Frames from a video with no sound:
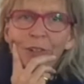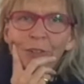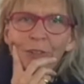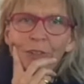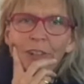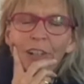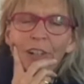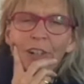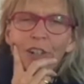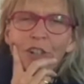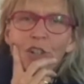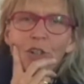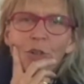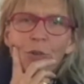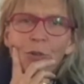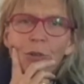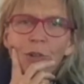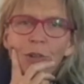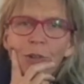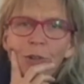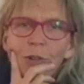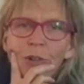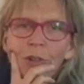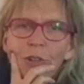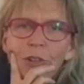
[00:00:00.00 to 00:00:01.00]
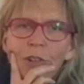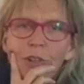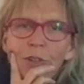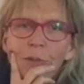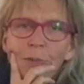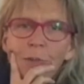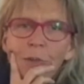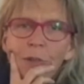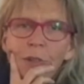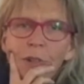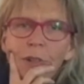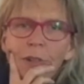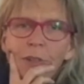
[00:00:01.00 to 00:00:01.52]
Quinka Stör und ich
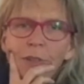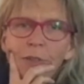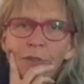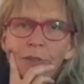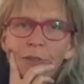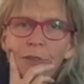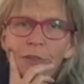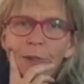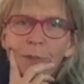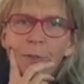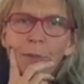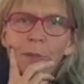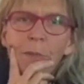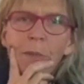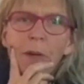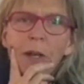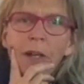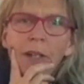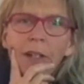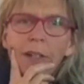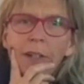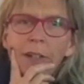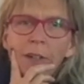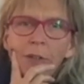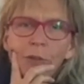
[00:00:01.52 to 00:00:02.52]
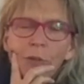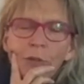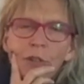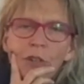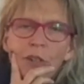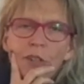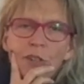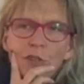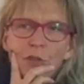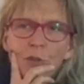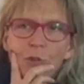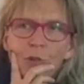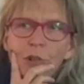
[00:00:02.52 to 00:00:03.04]
bin Filmemacherin und
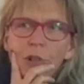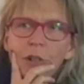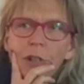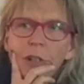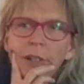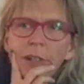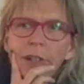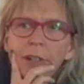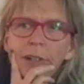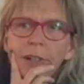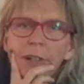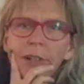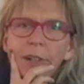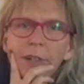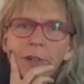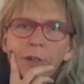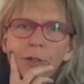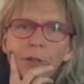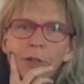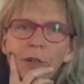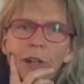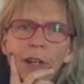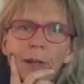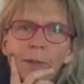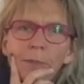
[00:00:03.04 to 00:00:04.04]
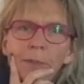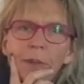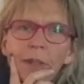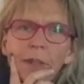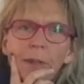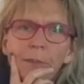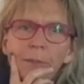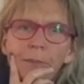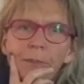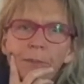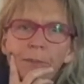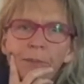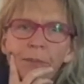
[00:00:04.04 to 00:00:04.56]
Historikerin und habe
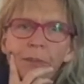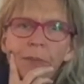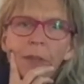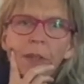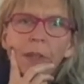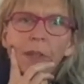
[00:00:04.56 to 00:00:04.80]
eben